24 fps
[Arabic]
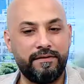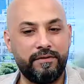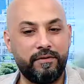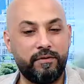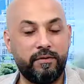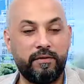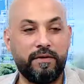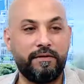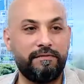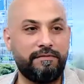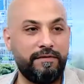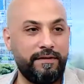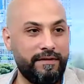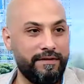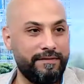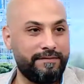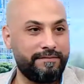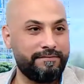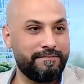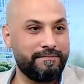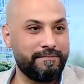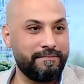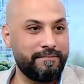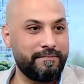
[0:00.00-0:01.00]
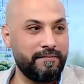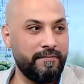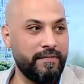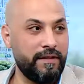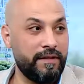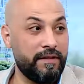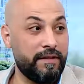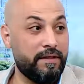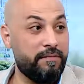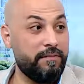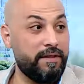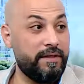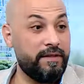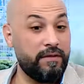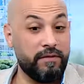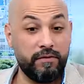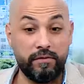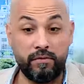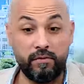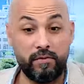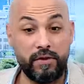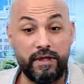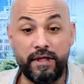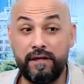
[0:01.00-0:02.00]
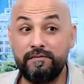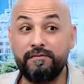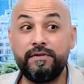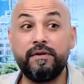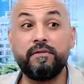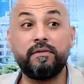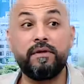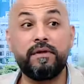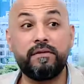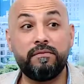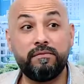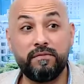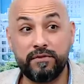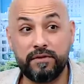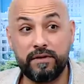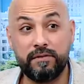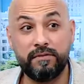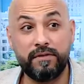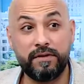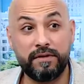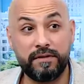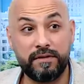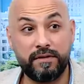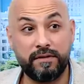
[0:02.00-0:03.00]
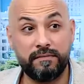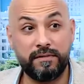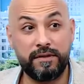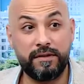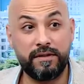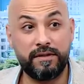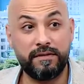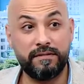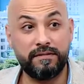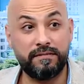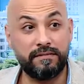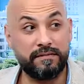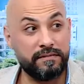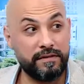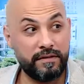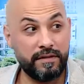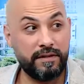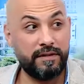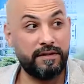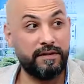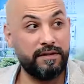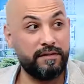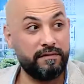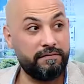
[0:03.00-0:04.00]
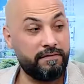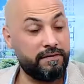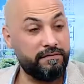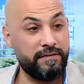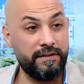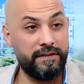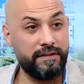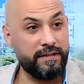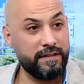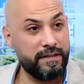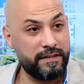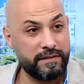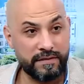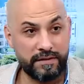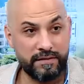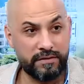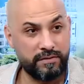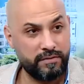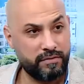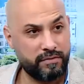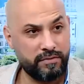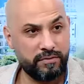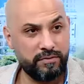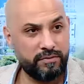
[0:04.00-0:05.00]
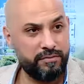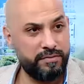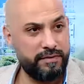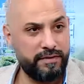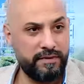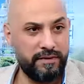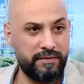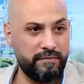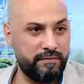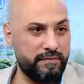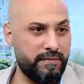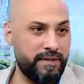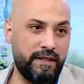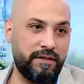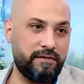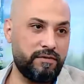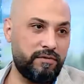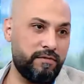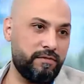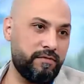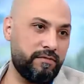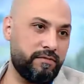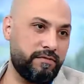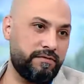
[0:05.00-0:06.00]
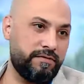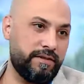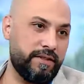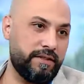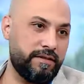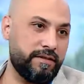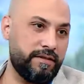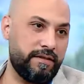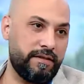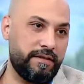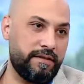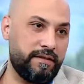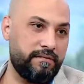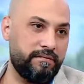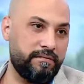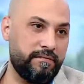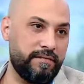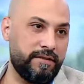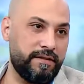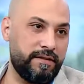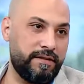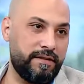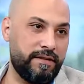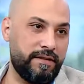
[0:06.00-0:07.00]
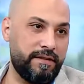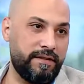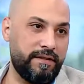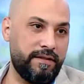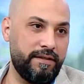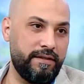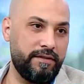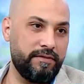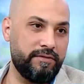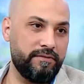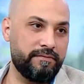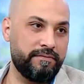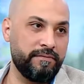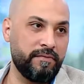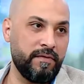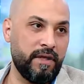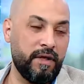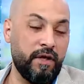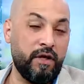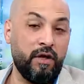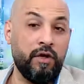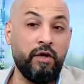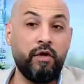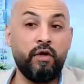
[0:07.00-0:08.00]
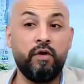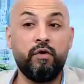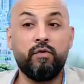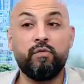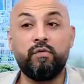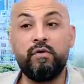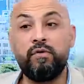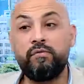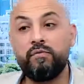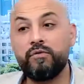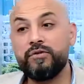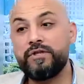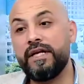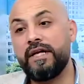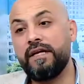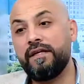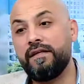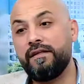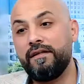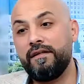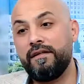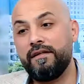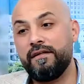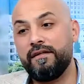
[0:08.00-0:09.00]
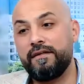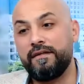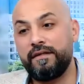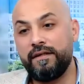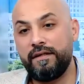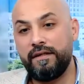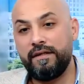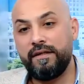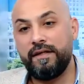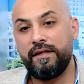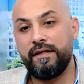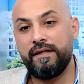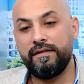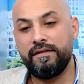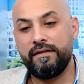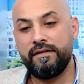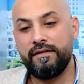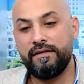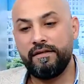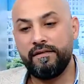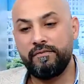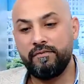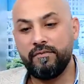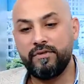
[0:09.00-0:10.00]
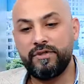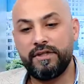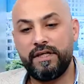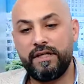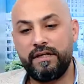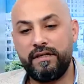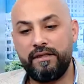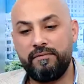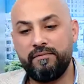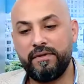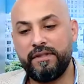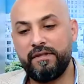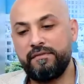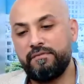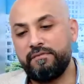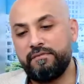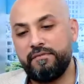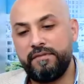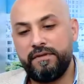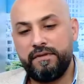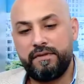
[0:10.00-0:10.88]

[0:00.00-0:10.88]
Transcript: خرافيه كبيره وكان في ورد مستورد كمان كثير ففي ناس خسروا بمئات الالوف يعني حرام يعني للاسف للاسف نعم. والمزارع للان يعني المزارع مثلا